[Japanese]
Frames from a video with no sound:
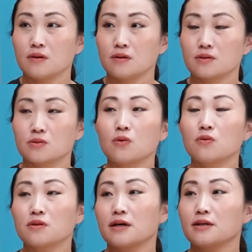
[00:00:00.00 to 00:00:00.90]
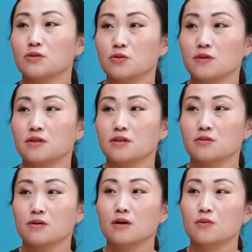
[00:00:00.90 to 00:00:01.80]
東大と言われてい
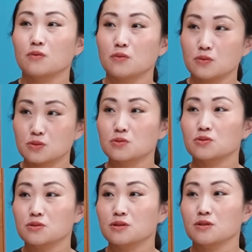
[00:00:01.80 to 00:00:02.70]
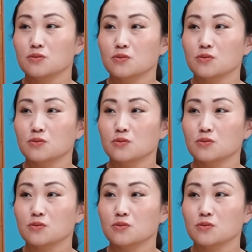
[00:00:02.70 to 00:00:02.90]
る学校を卒っていう